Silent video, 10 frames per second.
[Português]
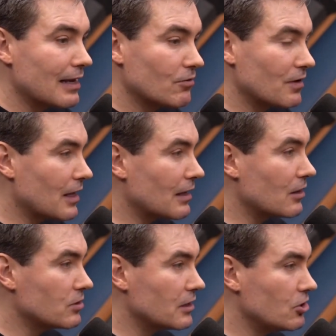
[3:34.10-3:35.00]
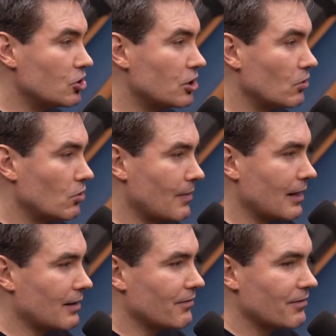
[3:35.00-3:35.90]
verdadeiro sentido do
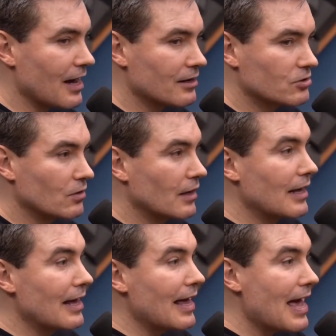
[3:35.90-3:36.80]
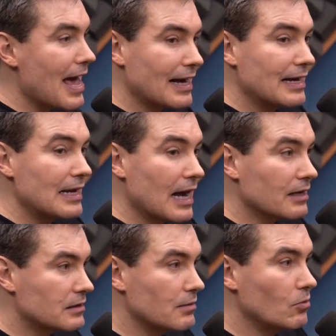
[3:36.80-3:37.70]
metaverso é
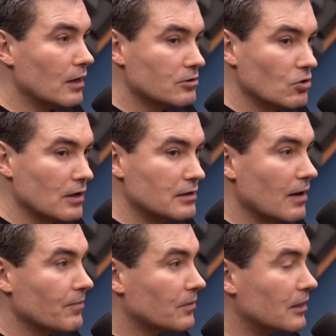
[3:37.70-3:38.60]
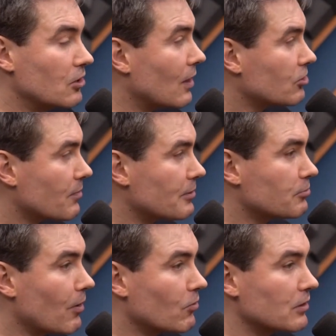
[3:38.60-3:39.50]
criar simulações. E eu acho que a
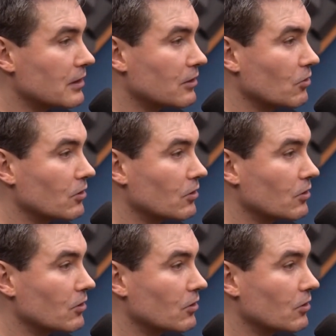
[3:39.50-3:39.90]
principal coisa que, que vai eu...